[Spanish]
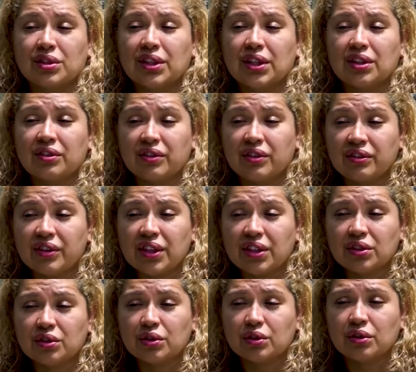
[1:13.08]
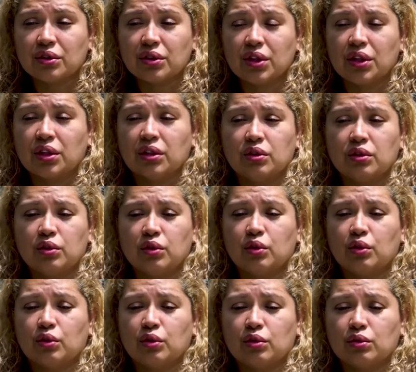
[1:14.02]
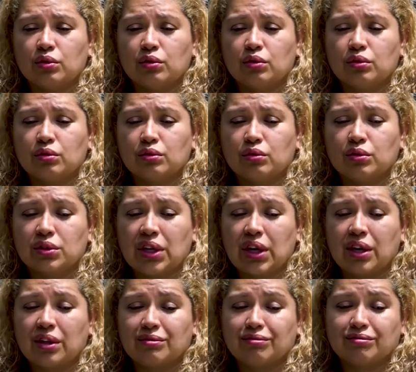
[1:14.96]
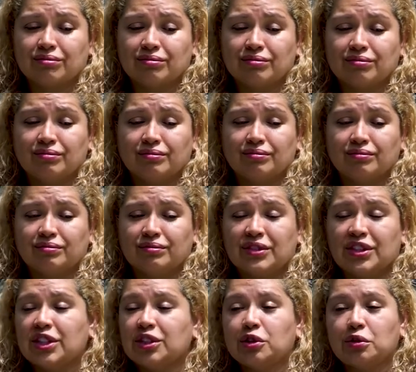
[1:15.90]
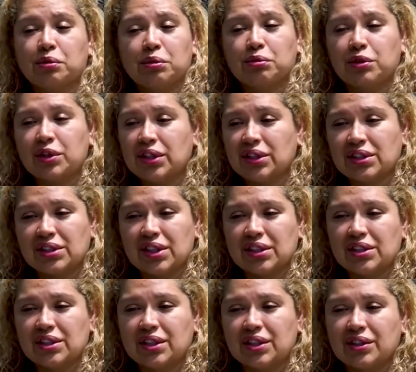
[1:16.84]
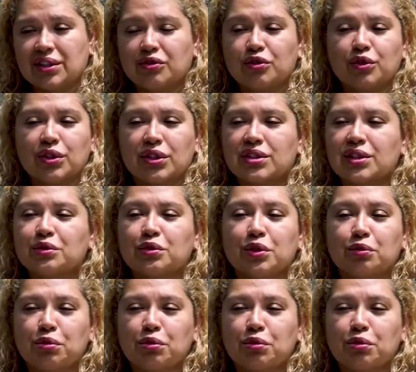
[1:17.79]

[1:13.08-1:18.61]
seguir viviendo. o sea, si no me morí en ese accidente, fue una segunda